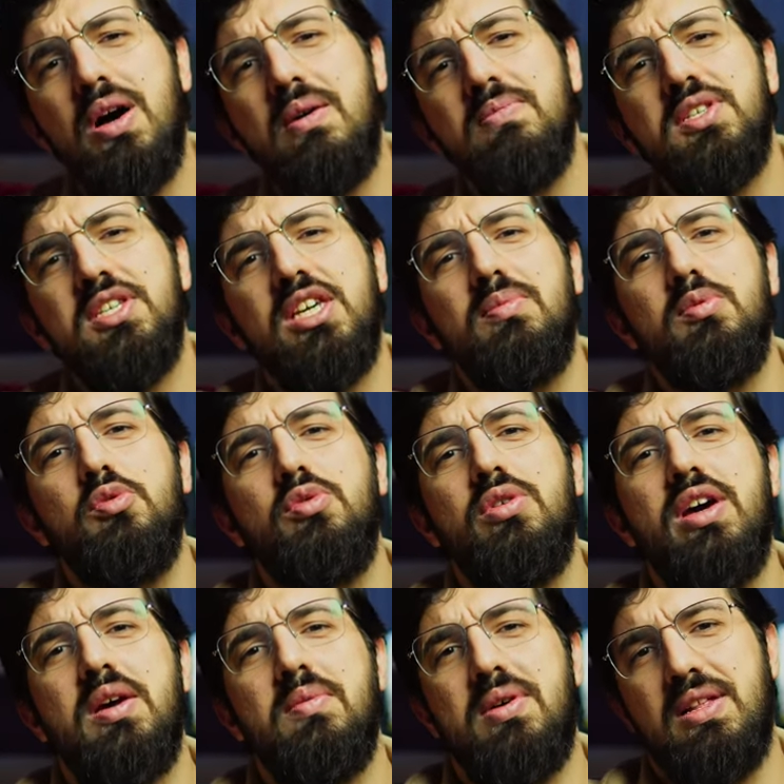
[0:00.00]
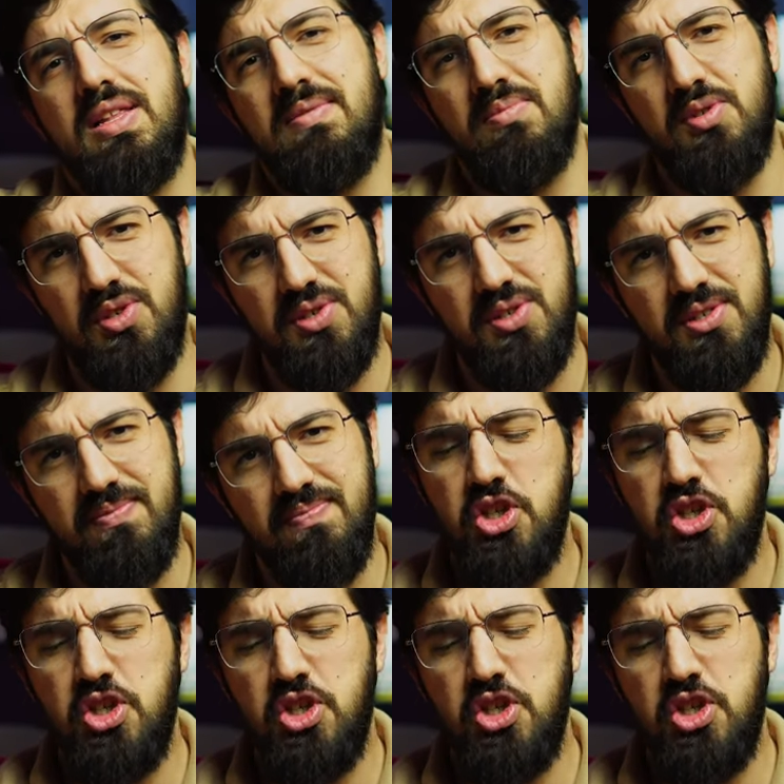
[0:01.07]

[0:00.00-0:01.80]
bağımlısı gibi dünyaya bağlanmışız.